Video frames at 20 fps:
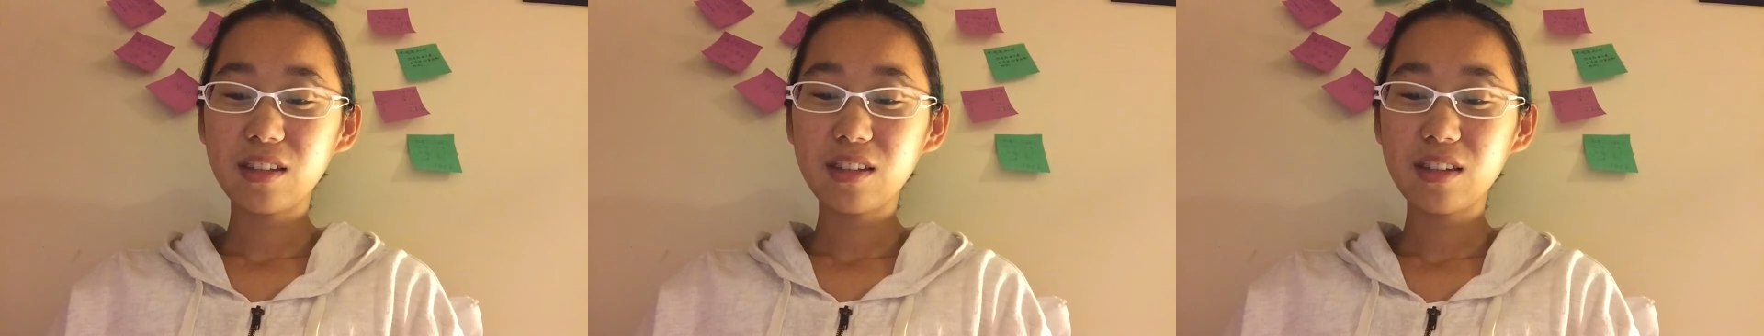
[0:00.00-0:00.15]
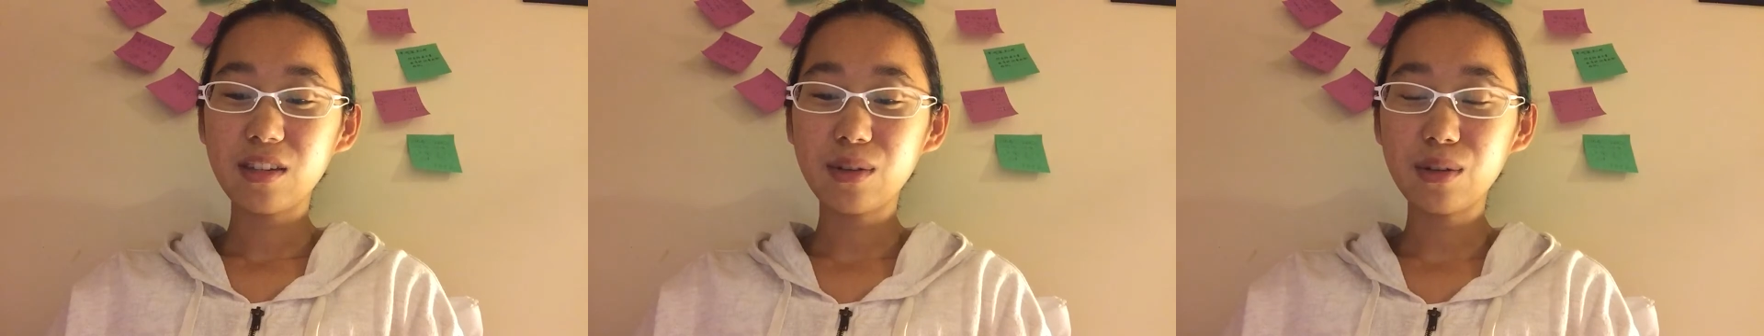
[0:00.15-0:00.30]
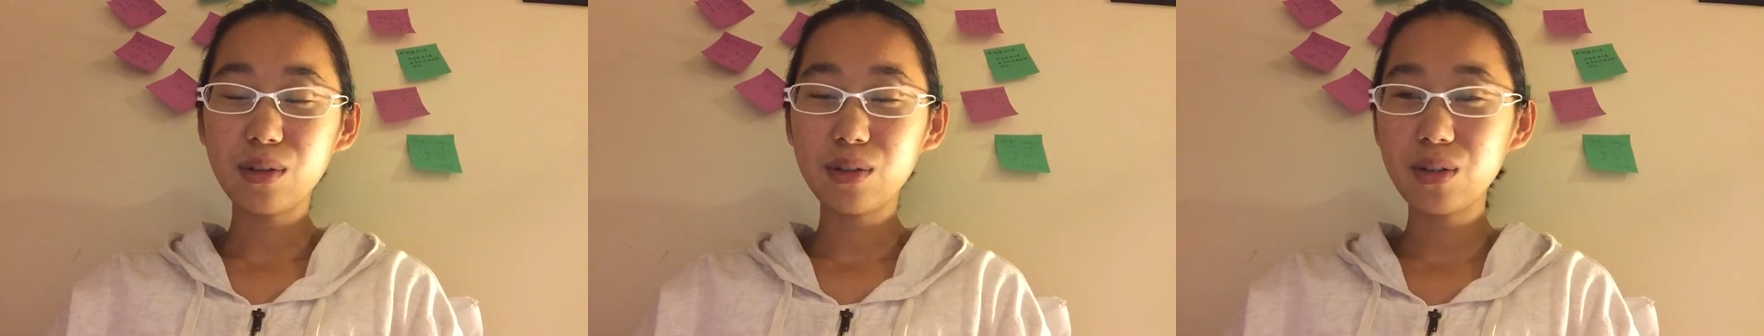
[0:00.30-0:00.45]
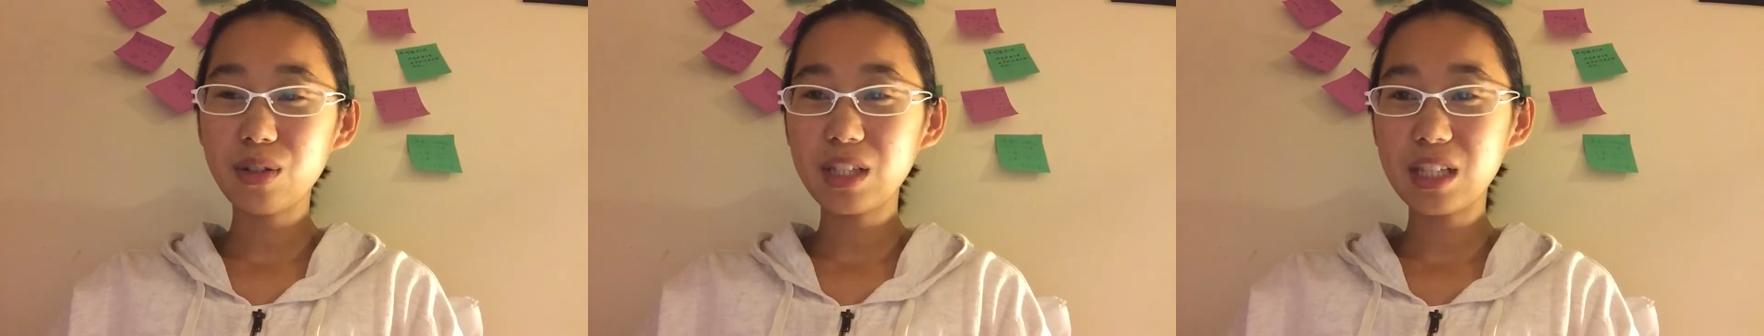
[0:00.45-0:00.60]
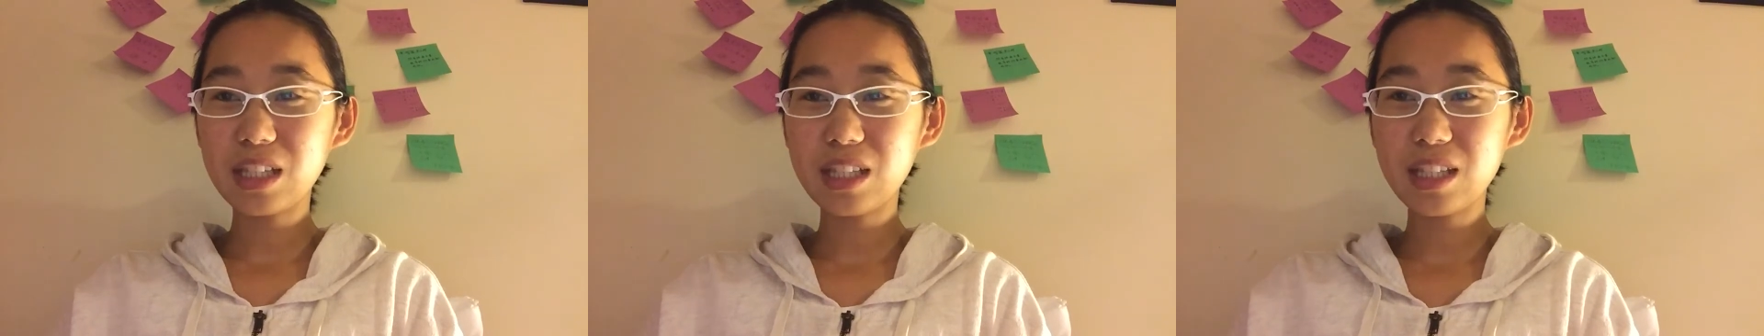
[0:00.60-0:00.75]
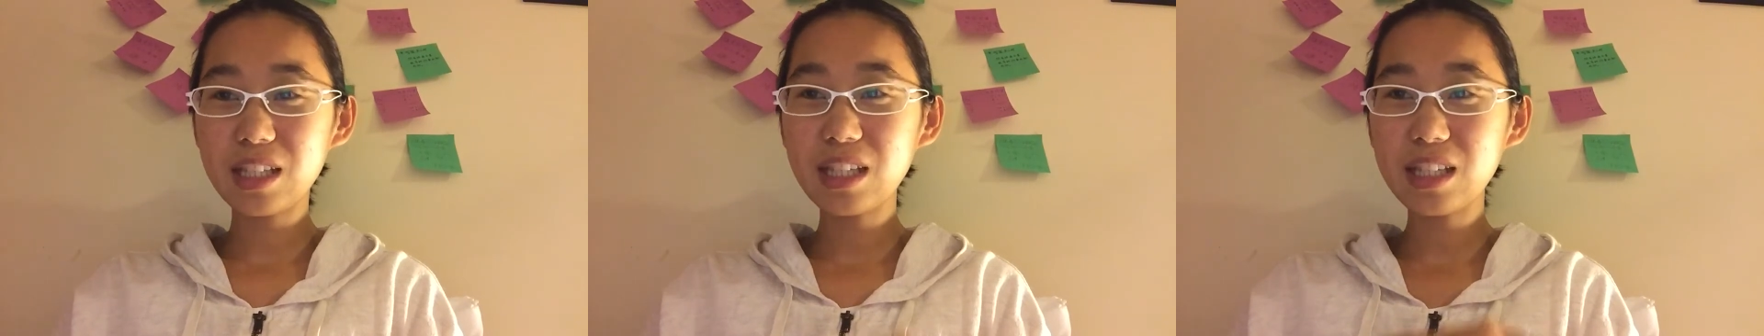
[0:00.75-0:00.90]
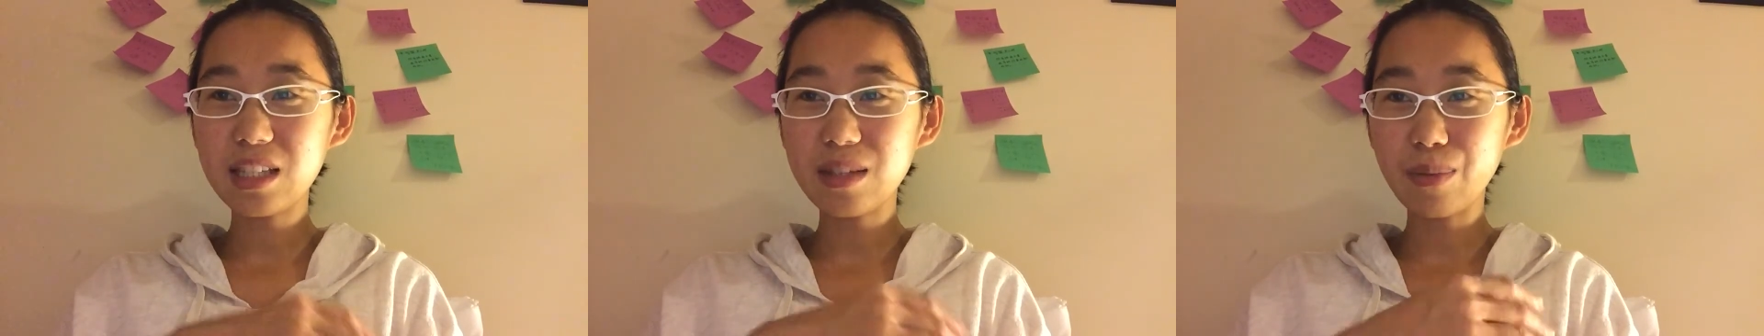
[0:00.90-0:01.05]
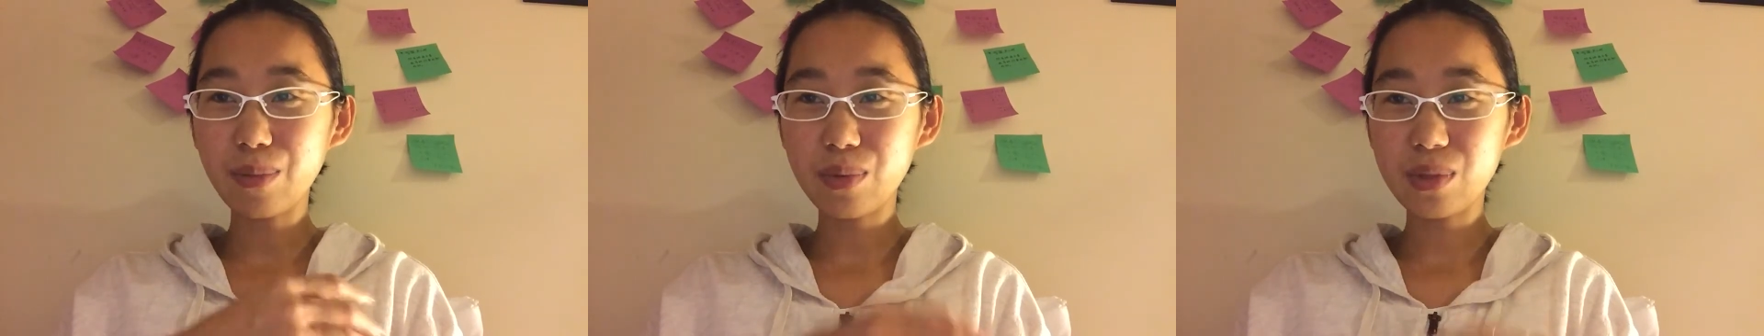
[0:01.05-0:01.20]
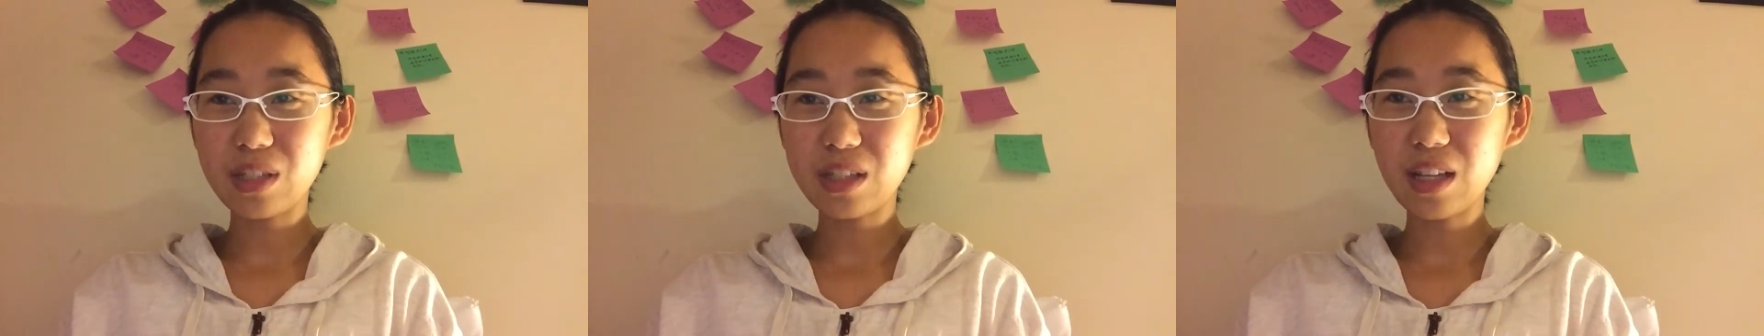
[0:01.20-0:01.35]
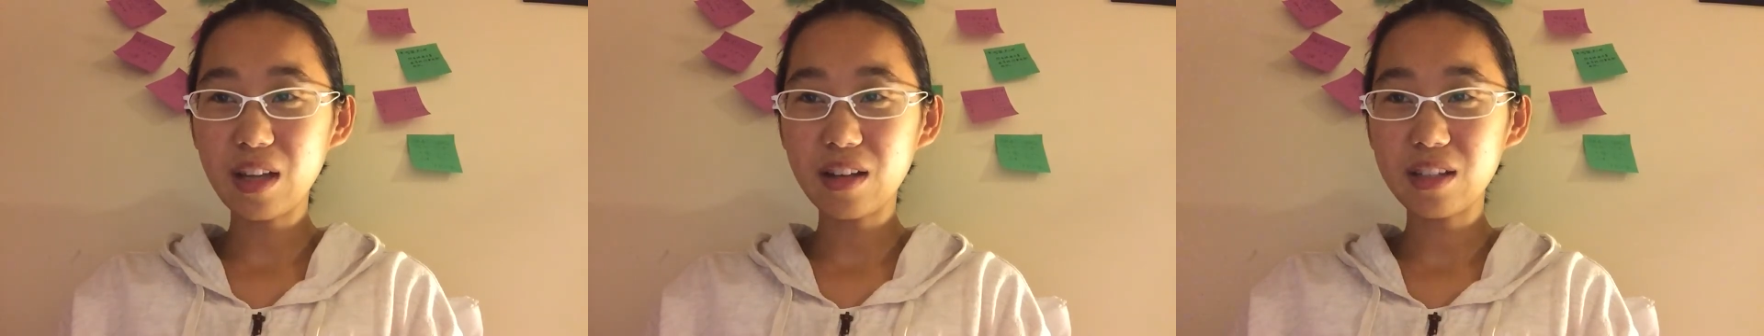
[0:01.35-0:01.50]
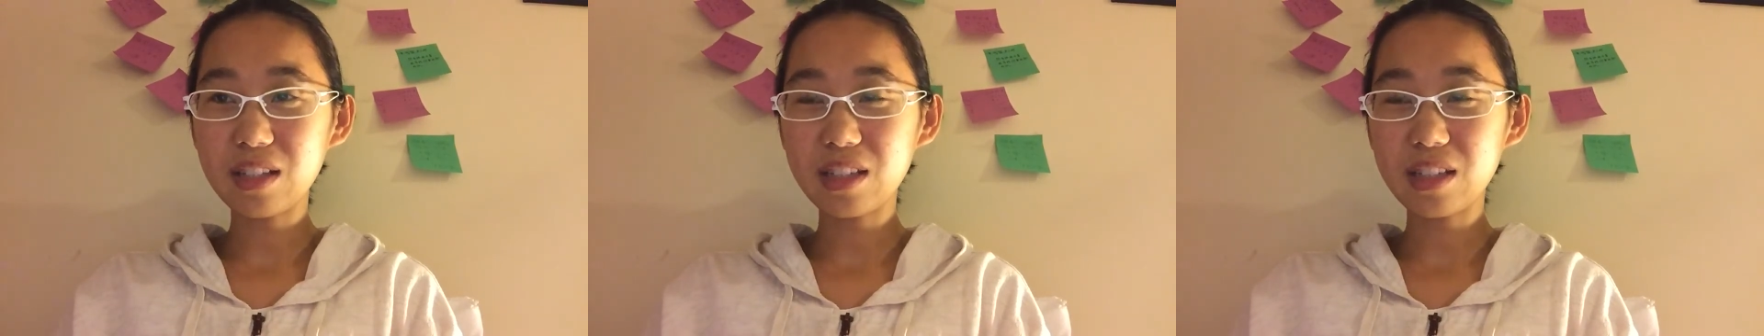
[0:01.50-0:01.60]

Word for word: 有的时候你自己不知道，